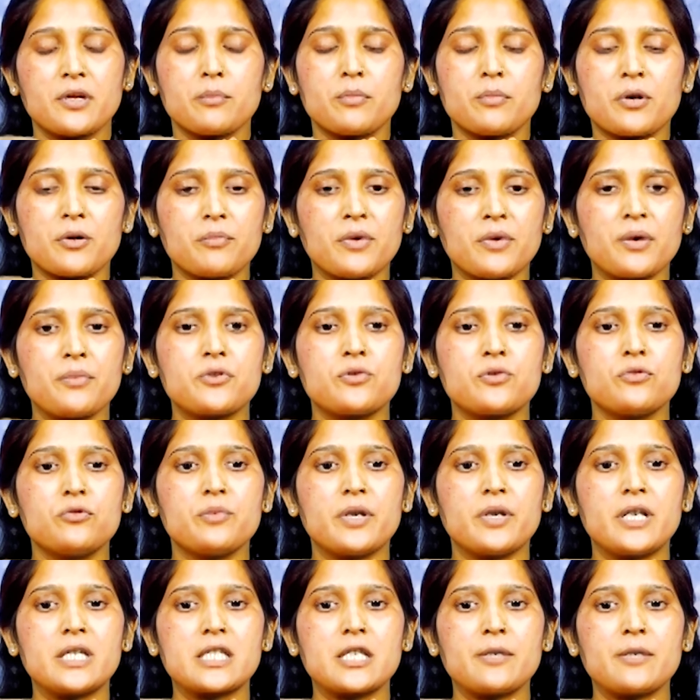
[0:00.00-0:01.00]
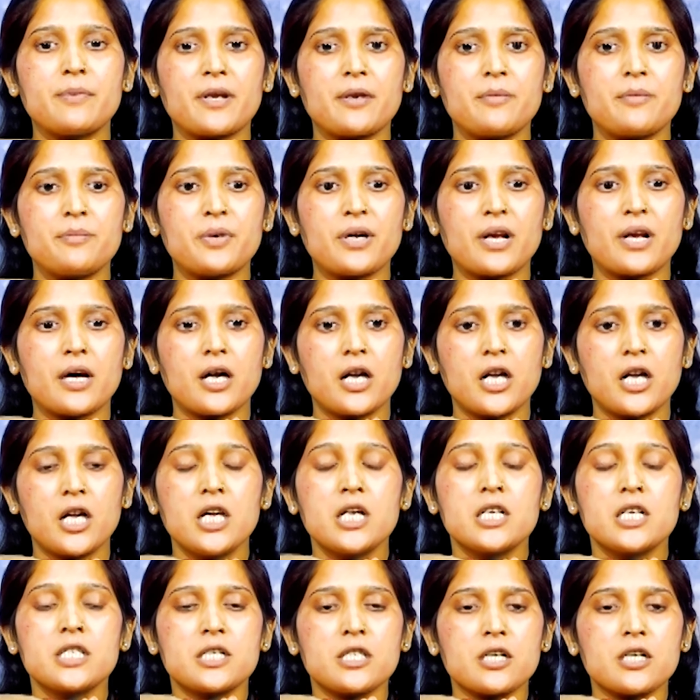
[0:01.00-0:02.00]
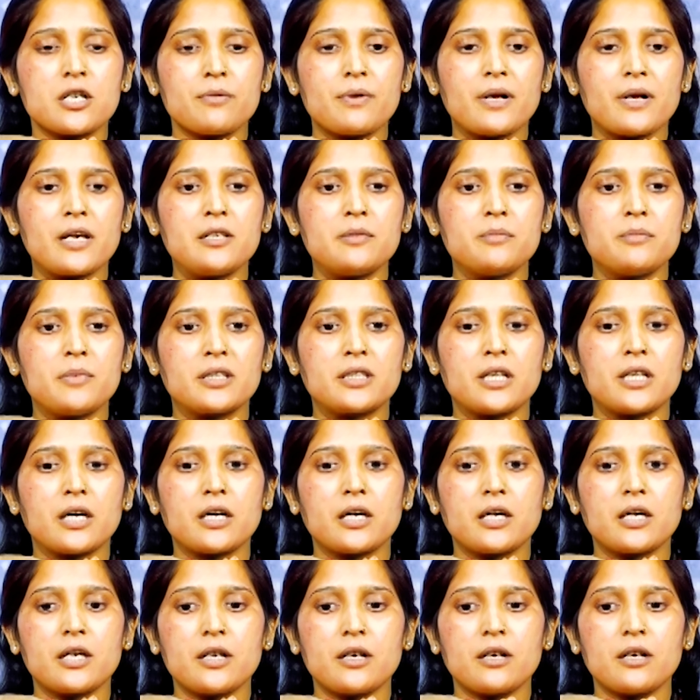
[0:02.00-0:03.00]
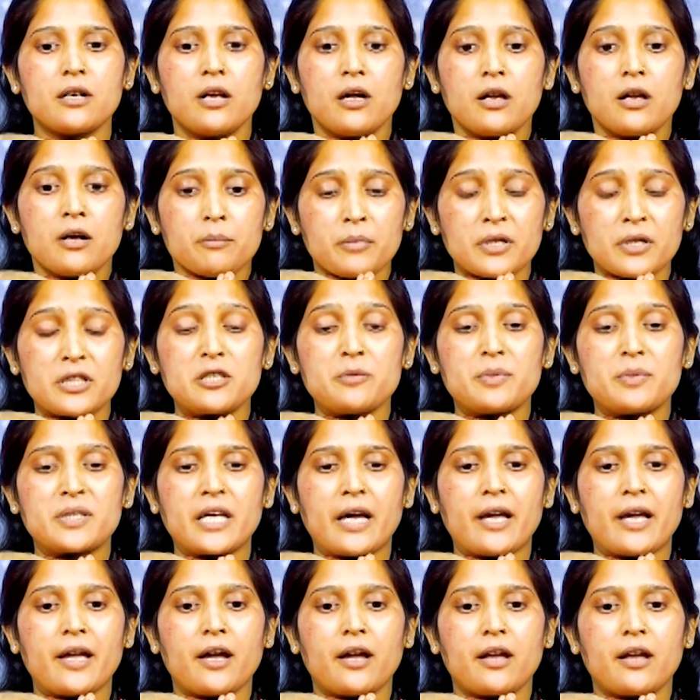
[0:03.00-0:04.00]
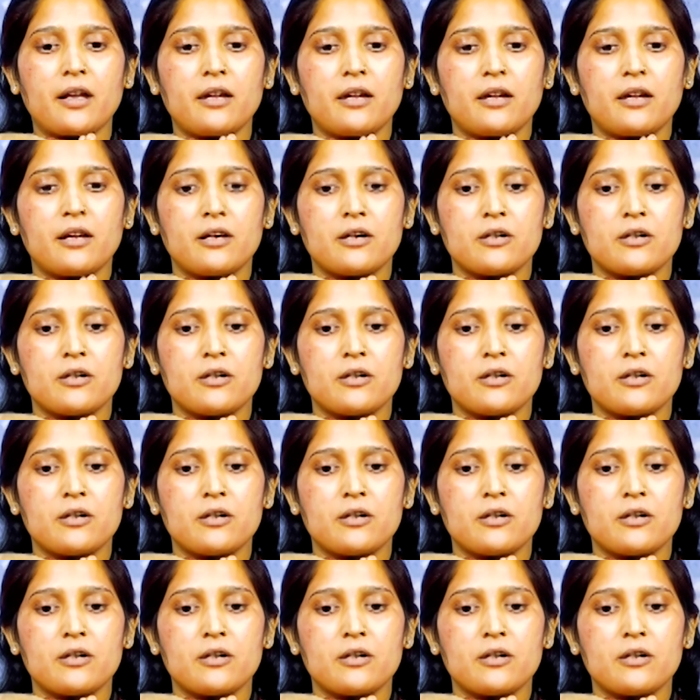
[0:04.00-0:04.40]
ब्रह्मा विष्णु महेश के बारे में पढ़ा शेरावाली माता के पति बताया है